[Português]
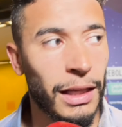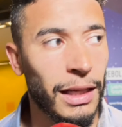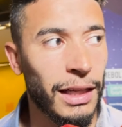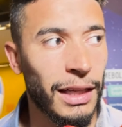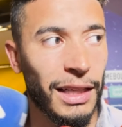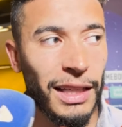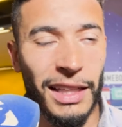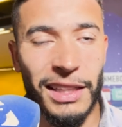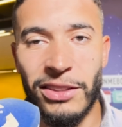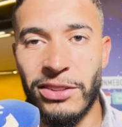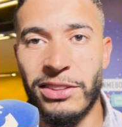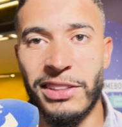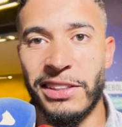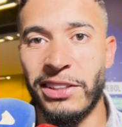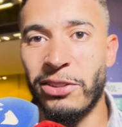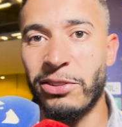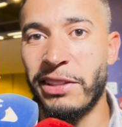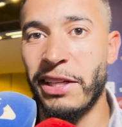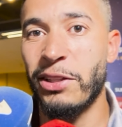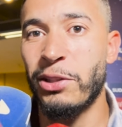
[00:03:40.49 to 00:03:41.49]
Ah, não,
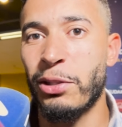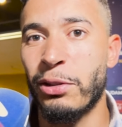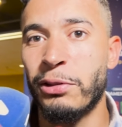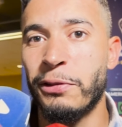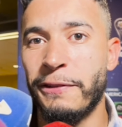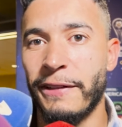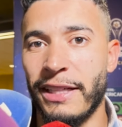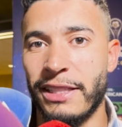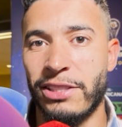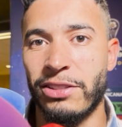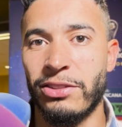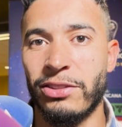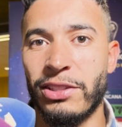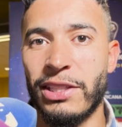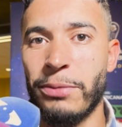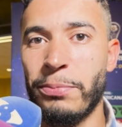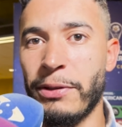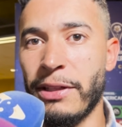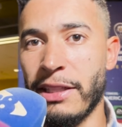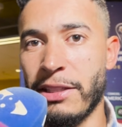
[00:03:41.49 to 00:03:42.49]
não tem jogo fácil no
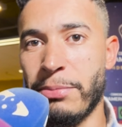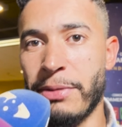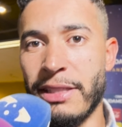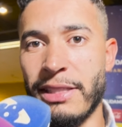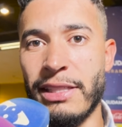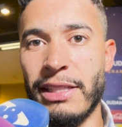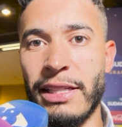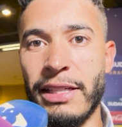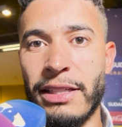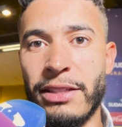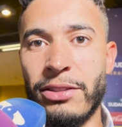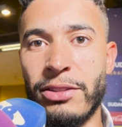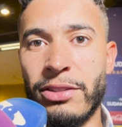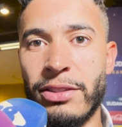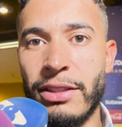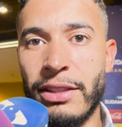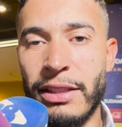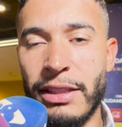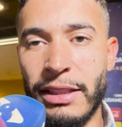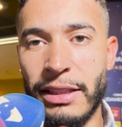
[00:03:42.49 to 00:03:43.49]
Campeonato Brasileiro.
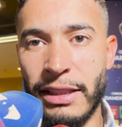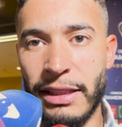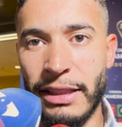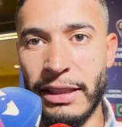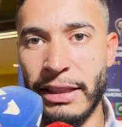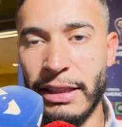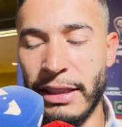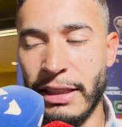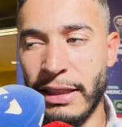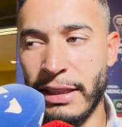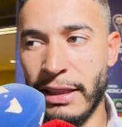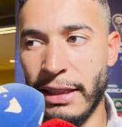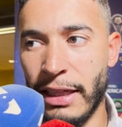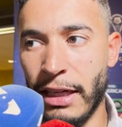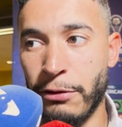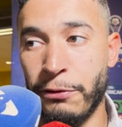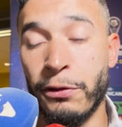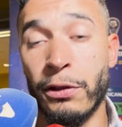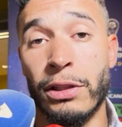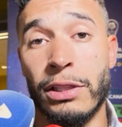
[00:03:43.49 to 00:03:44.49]
E
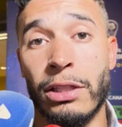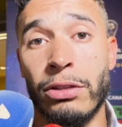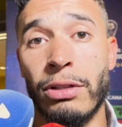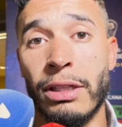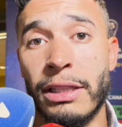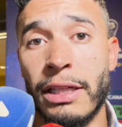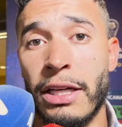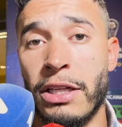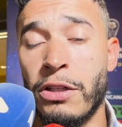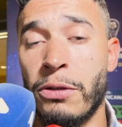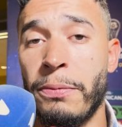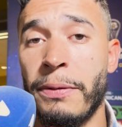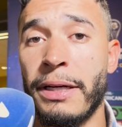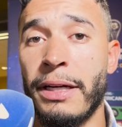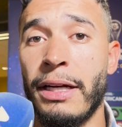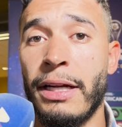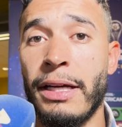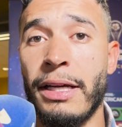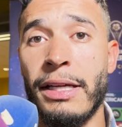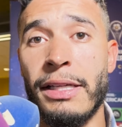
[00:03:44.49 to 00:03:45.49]
a força do Atlético
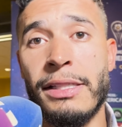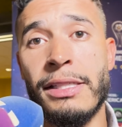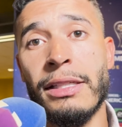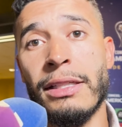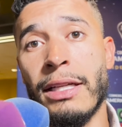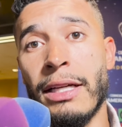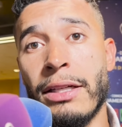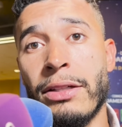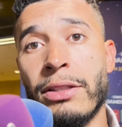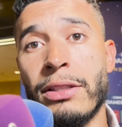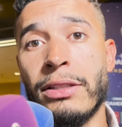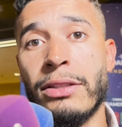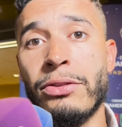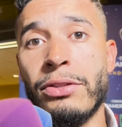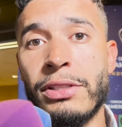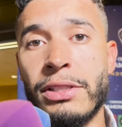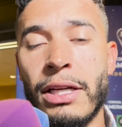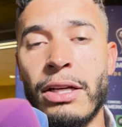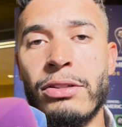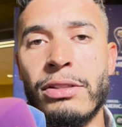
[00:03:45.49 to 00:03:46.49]
Paranaense lá no,
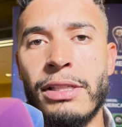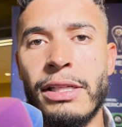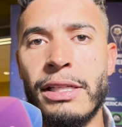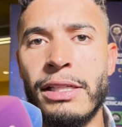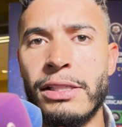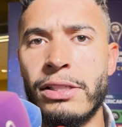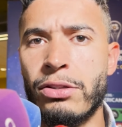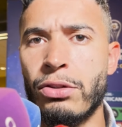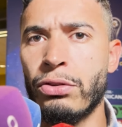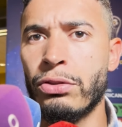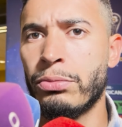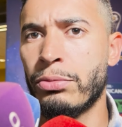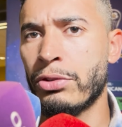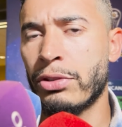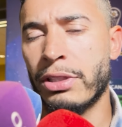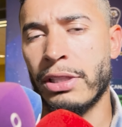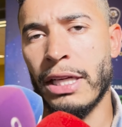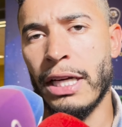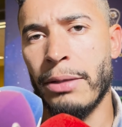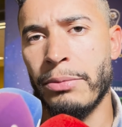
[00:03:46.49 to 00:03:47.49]
no estádio deles, todo
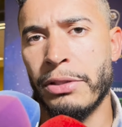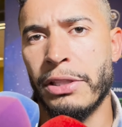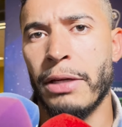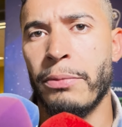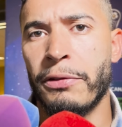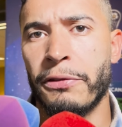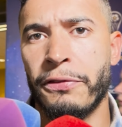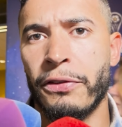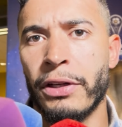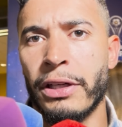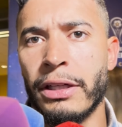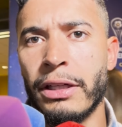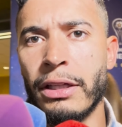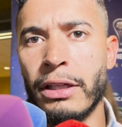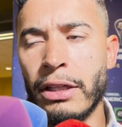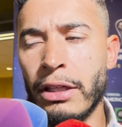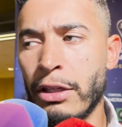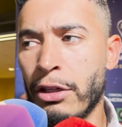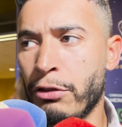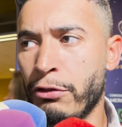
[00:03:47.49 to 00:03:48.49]
mundo sabe, sempre foi,
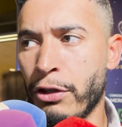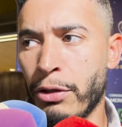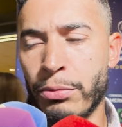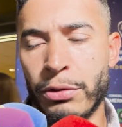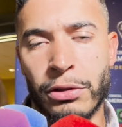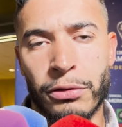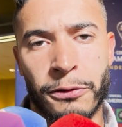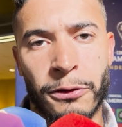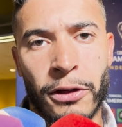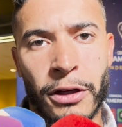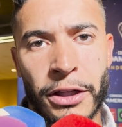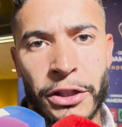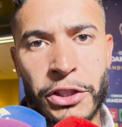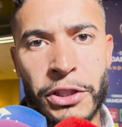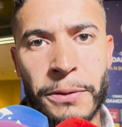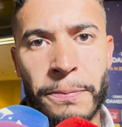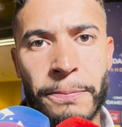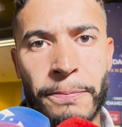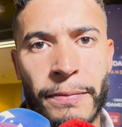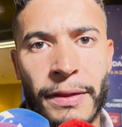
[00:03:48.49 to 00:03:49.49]
foi muito
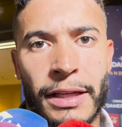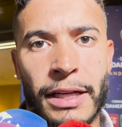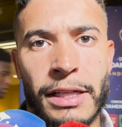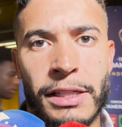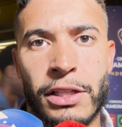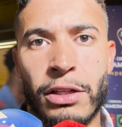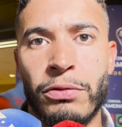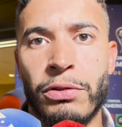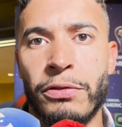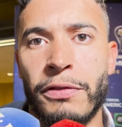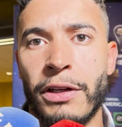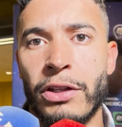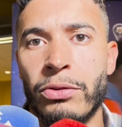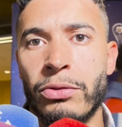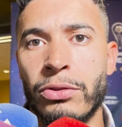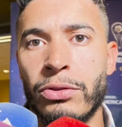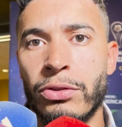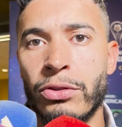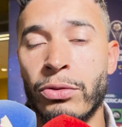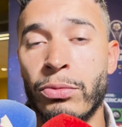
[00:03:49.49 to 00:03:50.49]
forte. Eles estão vivendo
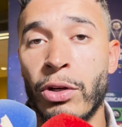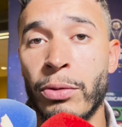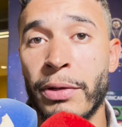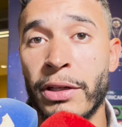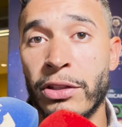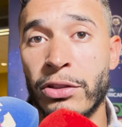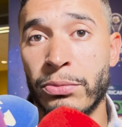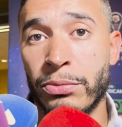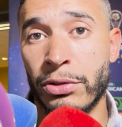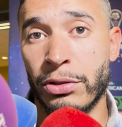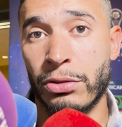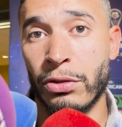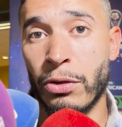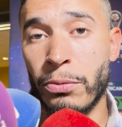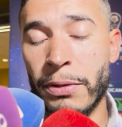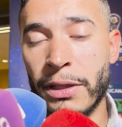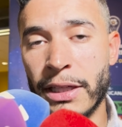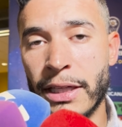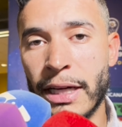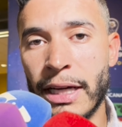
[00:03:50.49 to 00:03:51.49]
um, um, momento muito
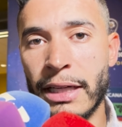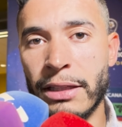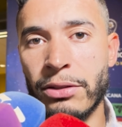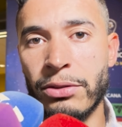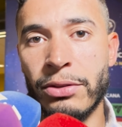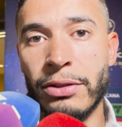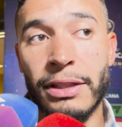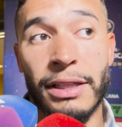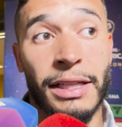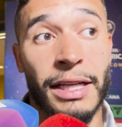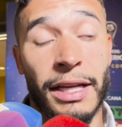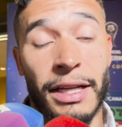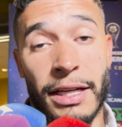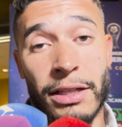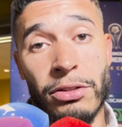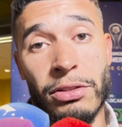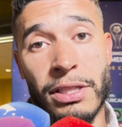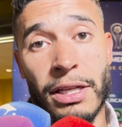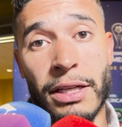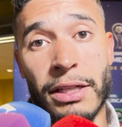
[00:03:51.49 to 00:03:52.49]
complicado e
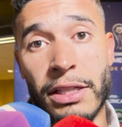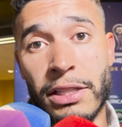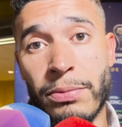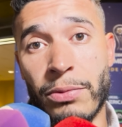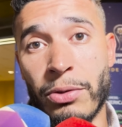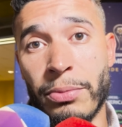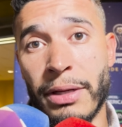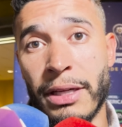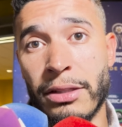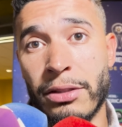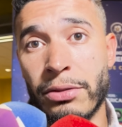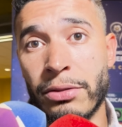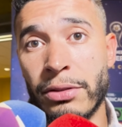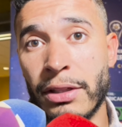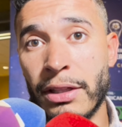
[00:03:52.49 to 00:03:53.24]
querendo sair desse momento,